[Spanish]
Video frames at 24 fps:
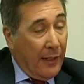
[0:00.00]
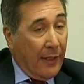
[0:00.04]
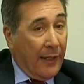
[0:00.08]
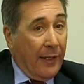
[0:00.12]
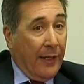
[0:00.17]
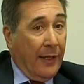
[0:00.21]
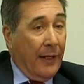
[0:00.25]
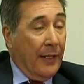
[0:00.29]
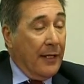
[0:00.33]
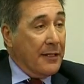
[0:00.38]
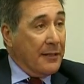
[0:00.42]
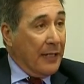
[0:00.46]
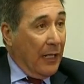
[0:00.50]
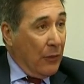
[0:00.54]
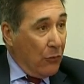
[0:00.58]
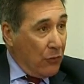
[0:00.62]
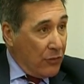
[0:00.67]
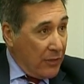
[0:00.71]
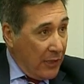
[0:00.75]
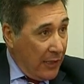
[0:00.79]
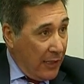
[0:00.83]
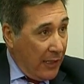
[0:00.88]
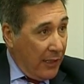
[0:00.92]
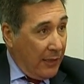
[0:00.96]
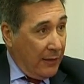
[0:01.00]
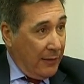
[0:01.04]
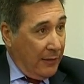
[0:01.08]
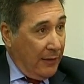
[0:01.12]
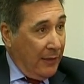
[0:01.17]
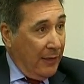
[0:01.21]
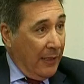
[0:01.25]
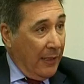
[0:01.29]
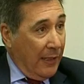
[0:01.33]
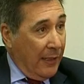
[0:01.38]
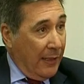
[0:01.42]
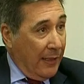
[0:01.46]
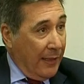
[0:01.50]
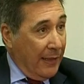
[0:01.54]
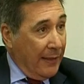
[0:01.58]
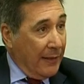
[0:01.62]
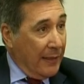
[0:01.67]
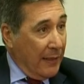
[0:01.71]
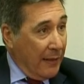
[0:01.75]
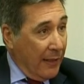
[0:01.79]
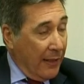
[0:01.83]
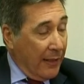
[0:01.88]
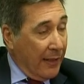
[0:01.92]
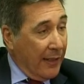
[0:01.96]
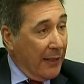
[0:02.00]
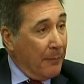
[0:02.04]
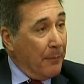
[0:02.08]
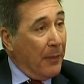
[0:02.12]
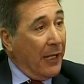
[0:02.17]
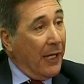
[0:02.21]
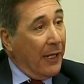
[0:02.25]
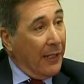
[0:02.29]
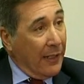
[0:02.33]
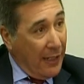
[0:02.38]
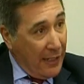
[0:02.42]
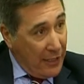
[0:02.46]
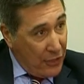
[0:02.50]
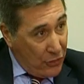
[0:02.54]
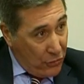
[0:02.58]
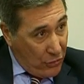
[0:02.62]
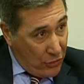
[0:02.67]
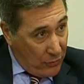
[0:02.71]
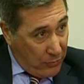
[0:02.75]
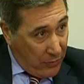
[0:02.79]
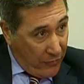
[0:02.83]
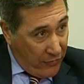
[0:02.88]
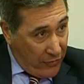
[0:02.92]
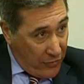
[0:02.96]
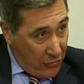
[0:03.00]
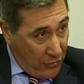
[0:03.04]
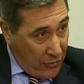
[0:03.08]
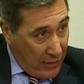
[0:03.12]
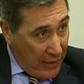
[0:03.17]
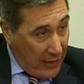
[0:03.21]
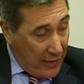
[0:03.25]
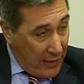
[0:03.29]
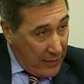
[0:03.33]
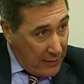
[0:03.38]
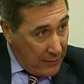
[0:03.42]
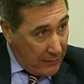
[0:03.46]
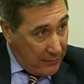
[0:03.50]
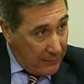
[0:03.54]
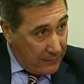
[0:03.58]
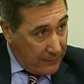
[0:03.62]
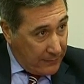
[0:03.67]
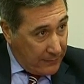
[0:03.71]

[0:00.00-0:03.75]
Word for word: que el salud será la entidad que pagará a estos profesionales,